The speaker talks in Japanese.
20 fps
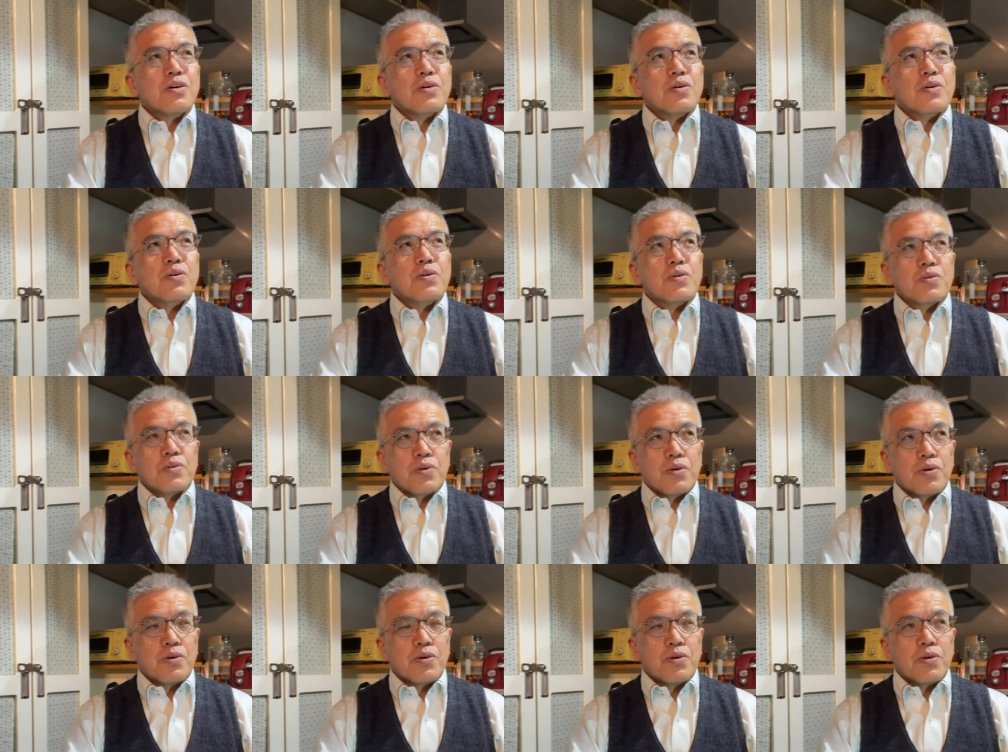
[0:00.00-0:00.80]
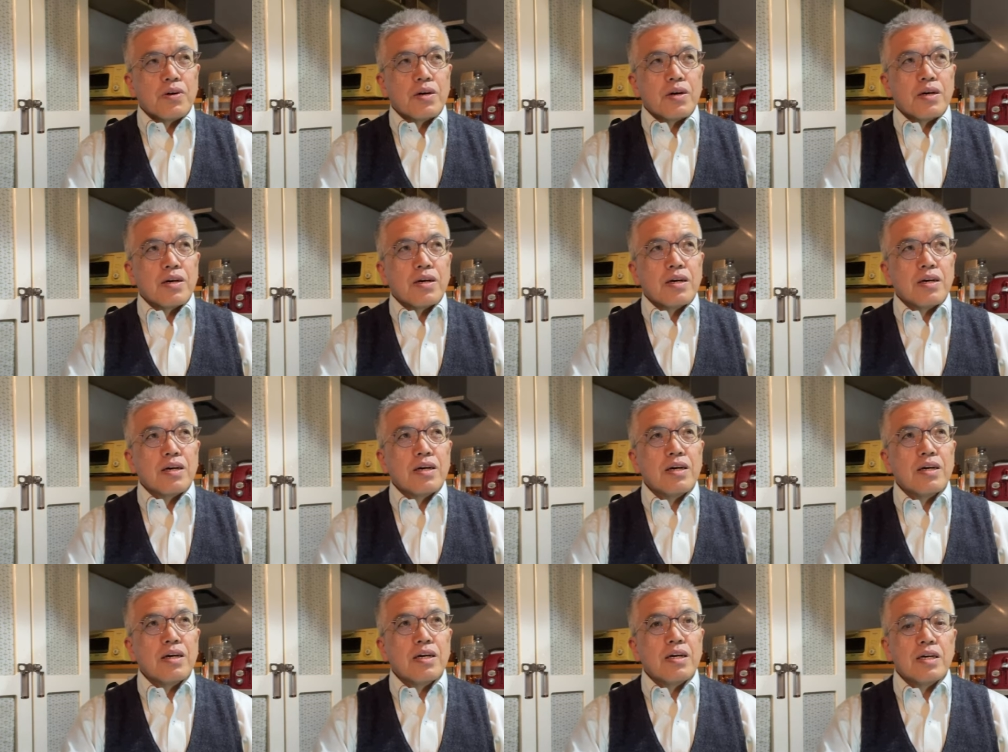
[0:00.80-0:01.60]
この、
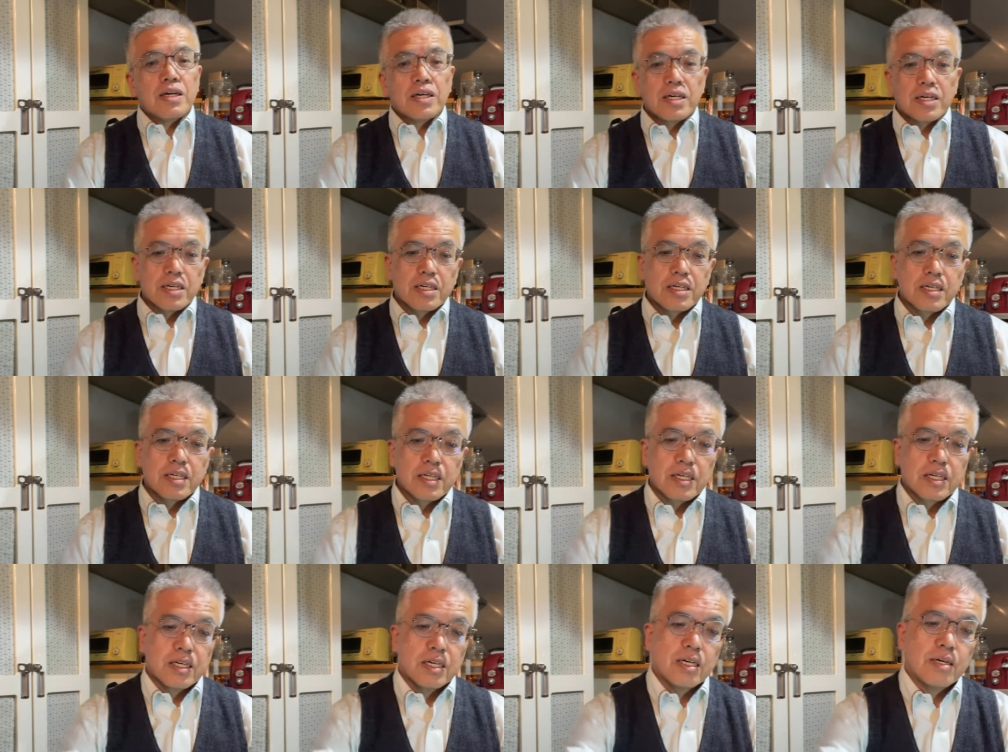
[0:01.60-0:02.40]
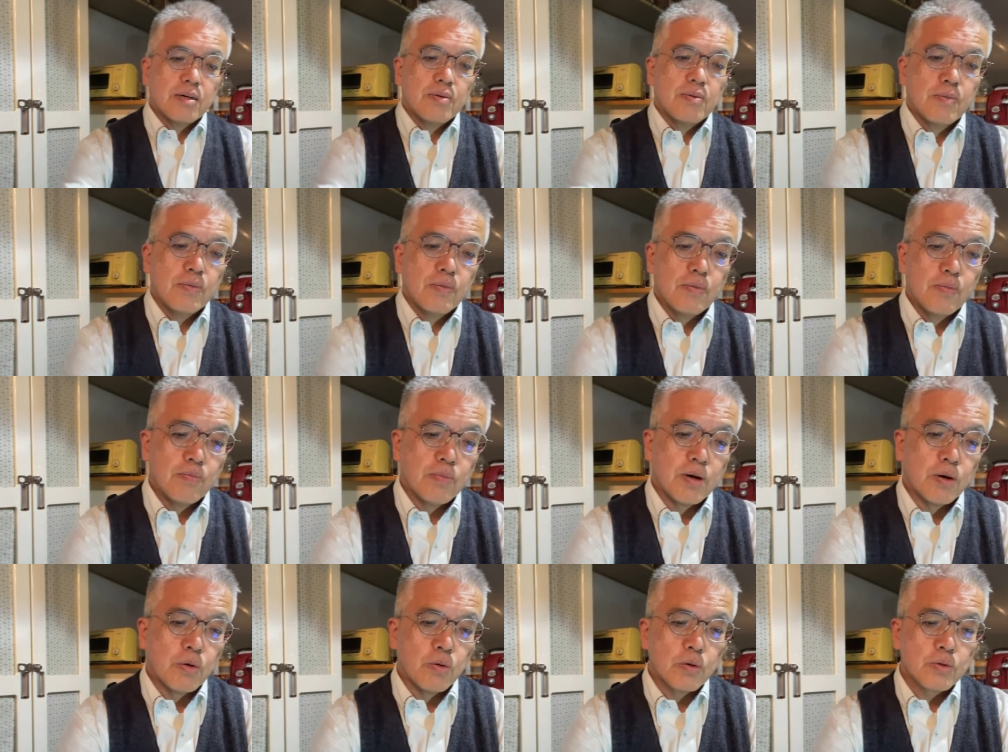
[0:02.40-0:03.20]
えー、
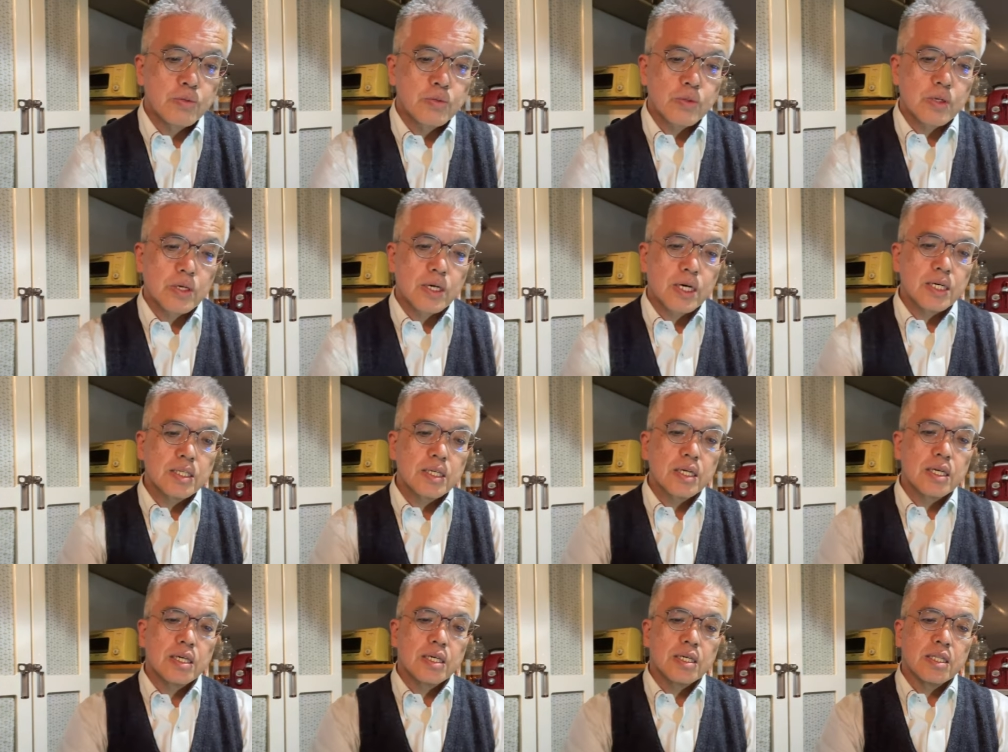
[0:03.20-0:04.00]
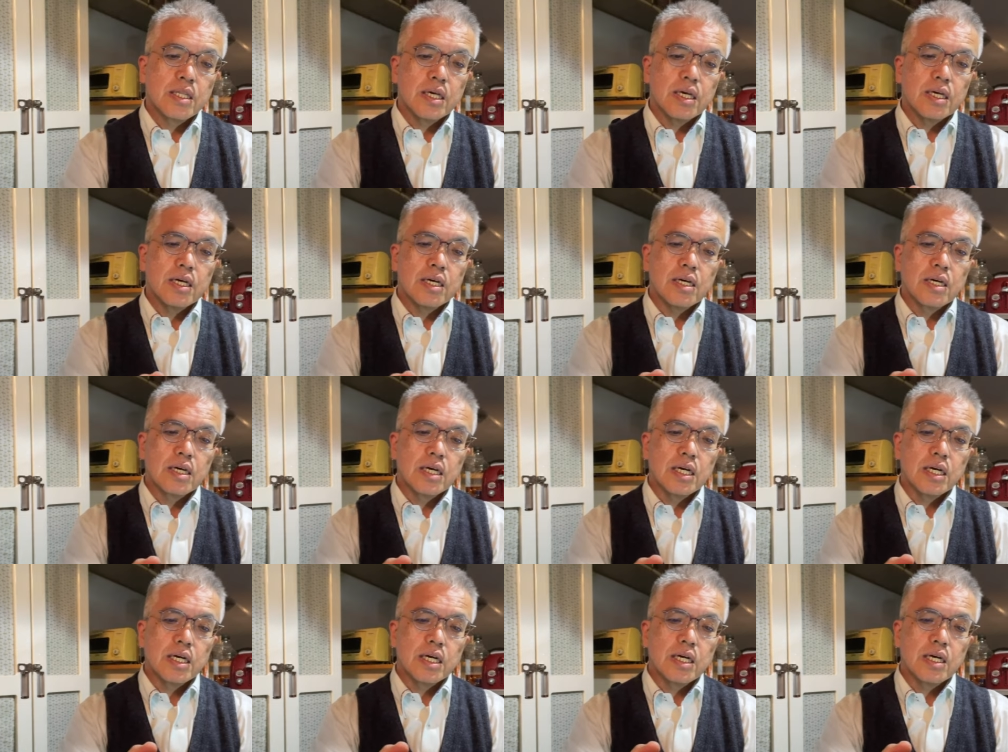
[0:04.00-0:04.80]
まあ、本当にかなりね
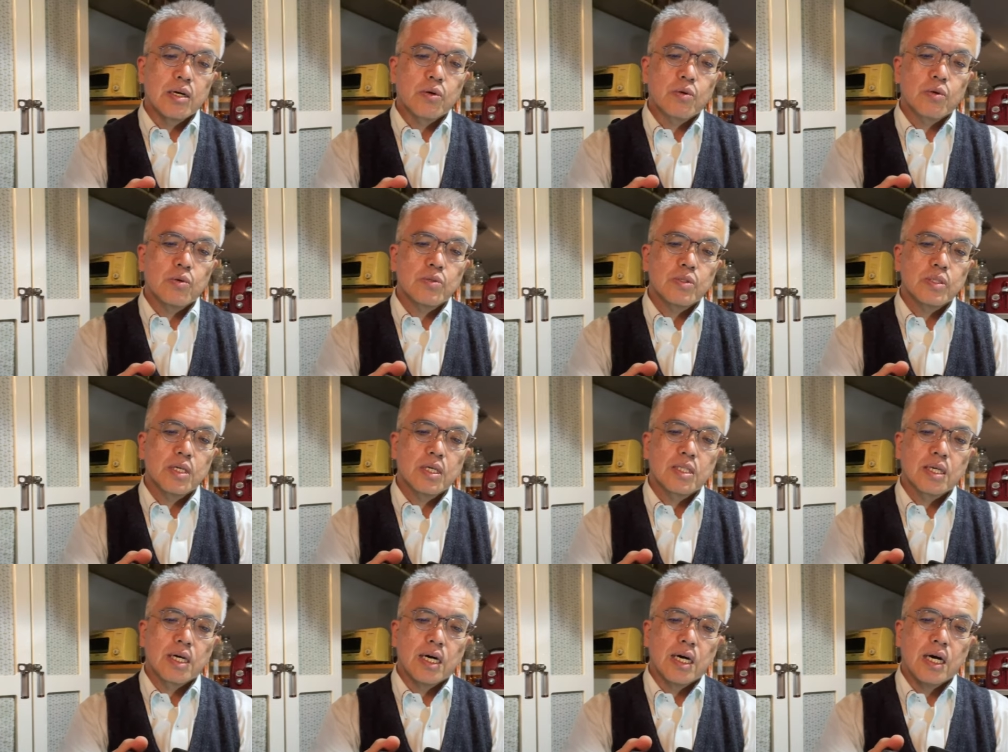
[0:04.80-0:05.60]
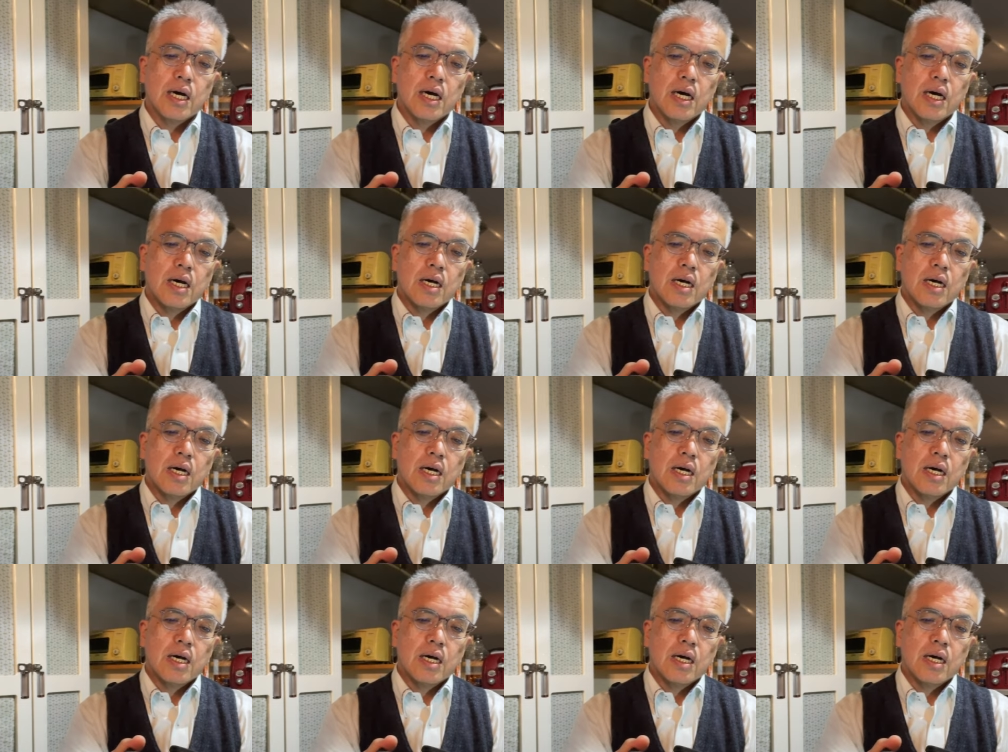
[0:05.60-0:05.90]
へこんでた